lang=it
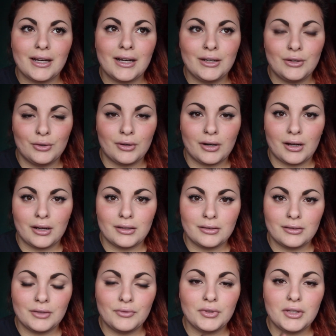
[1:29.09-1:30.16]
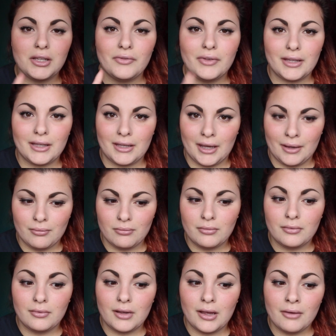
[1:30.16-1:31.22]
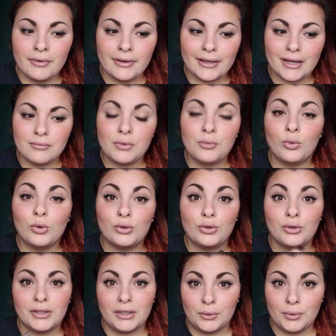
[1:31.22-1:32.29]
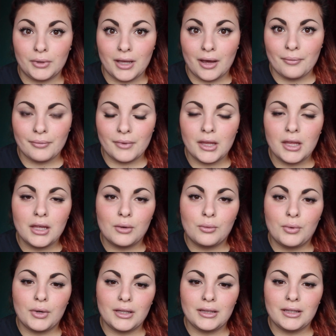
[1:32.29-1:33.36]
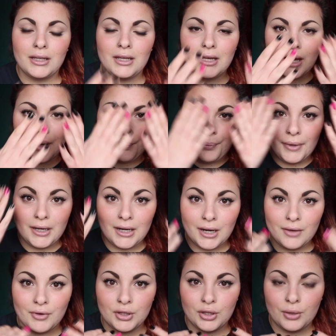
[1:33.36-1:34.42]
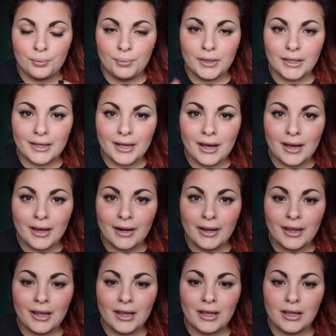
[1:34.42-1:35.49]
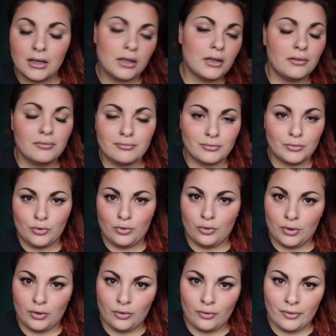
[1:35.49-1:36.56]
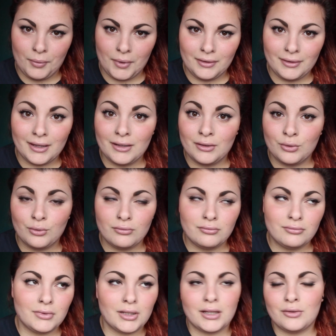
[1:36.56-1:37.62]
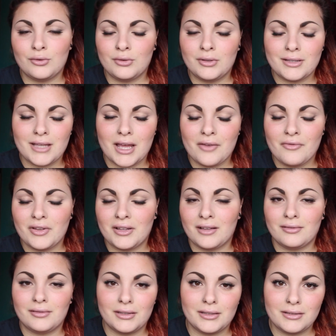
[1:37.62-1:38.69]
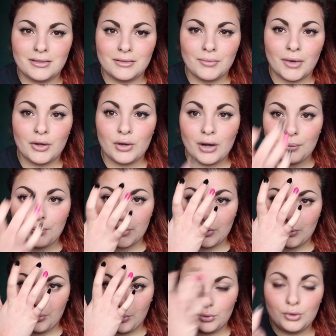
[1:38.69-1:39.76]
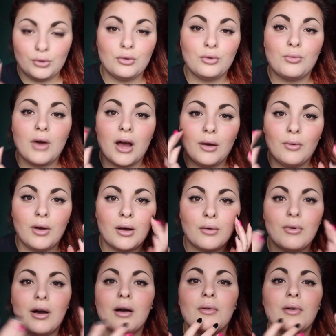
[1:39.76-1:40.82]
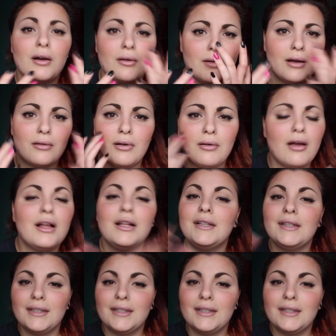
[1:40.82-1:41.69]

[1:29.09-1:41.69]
Allora, devo dirvi che è una crema molto liquida, quindi appena la vado ad applicare... Eh, ovviamente non, non, ne serve tantissima, io ne applico un puntino qua, qua, qua, qua, qua, qua,